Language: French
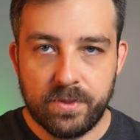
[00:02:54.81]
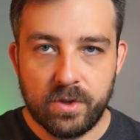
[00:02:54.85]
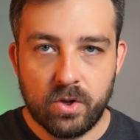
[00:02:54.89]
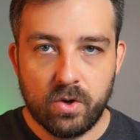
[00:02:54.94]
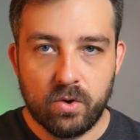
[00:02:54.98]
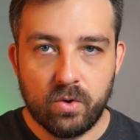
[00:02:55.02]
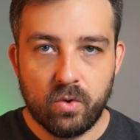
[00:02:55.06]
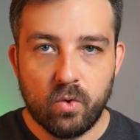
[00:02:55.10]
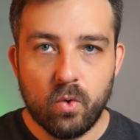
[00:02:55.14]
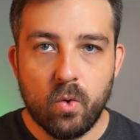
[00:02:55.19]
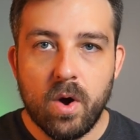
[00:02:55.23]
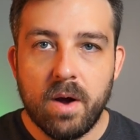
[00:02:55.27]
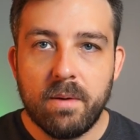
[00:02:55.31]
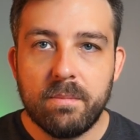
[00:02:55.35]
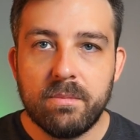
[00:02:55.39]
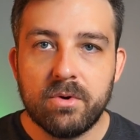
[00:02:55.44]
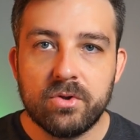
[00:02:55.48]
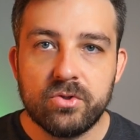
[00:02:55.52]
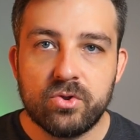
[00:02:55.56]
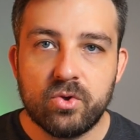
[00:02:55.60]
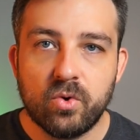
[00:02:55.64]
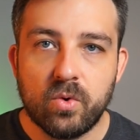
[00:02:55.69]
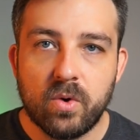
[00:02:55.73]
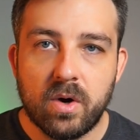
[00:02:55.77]
En gros, un
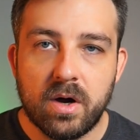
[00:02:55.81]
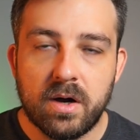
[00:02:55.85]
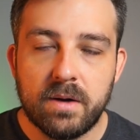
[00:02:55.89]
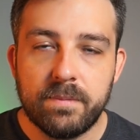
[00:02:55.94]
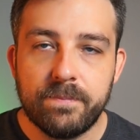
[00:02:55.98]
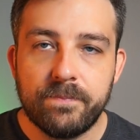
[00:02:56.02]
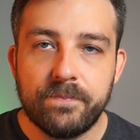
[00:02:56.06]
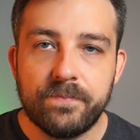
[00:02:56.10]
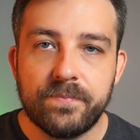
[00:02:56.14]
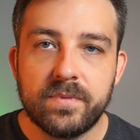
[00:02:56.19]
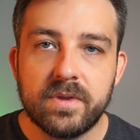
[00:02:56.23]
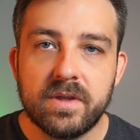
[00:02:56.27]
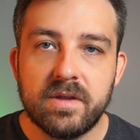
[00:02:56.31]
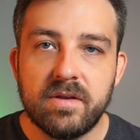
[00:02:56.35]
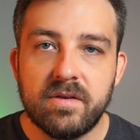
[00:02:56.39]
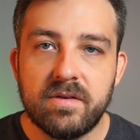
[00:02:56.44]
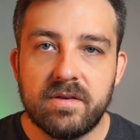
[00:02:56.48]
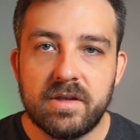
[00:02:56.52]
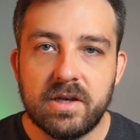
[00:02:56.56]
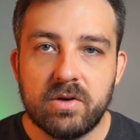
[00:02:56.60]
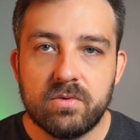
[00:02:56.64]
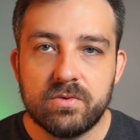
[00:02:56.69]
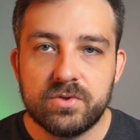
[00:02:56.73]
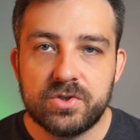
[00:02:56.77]
mentorat,
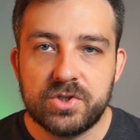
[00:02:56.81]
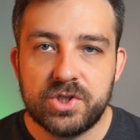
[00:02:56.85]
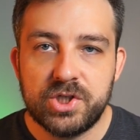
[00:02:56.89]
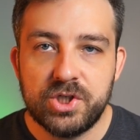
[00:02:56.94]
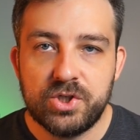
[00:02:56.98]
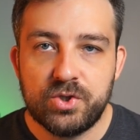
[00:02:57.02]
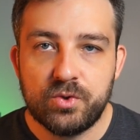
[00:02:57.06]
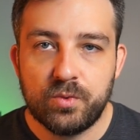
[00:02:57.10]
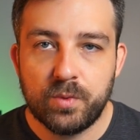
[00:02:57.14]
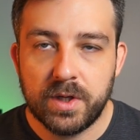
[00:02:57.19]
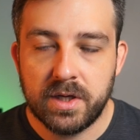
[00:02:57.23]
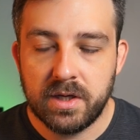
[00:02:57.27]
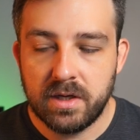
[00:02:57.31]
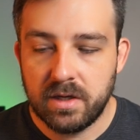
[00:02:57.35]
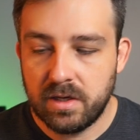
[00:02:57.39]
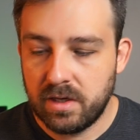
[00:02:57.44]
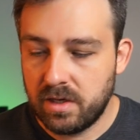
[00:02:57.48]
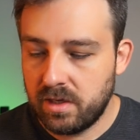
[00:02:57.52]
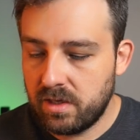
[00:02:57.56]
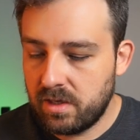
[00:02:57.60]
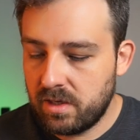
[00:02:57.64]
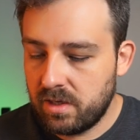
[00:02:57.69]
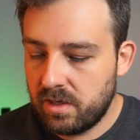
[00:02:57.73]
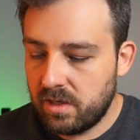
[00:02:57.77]
c'est constitué
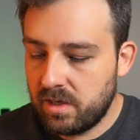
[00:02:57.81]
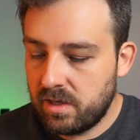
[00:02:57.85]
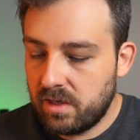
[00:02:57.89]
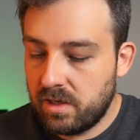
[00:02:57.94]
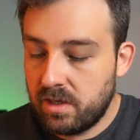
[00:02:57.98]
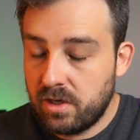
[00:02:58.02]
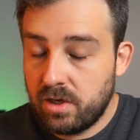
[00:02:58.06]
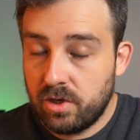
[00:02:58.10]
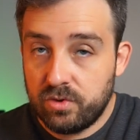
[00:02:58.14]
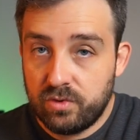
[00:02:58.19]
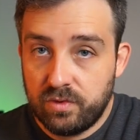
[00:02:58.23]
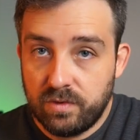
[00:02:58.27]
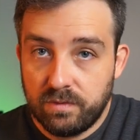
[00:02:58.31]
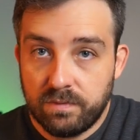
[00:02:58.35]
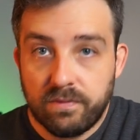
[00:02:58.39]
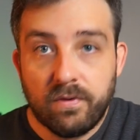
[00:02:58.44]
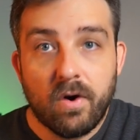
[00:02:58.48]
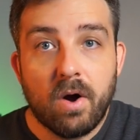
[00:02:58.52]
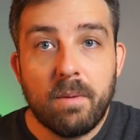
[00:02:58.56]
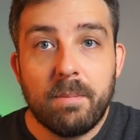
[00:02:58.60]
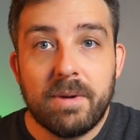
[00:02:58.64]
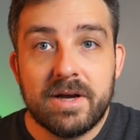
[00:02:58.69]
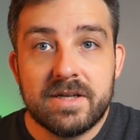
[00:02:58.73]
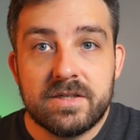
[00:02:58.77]
d'une
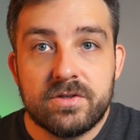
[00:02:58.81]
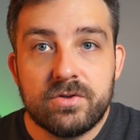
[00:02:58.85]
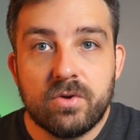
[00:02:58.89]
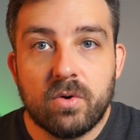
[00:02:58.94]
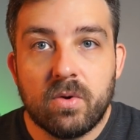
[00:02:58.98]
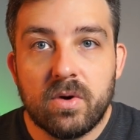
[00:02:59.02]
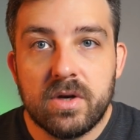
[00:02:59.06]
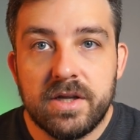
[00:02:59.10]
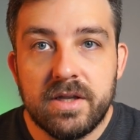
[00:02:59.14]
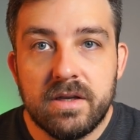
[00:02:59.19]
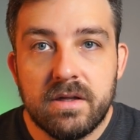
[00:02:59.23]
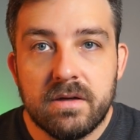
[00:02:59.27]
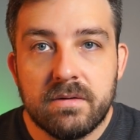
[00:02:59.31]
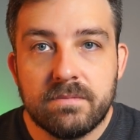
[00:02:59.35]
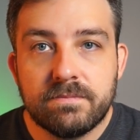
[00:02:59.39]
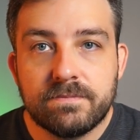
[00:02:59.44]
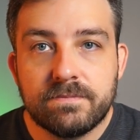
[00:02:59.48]
formation en ligne,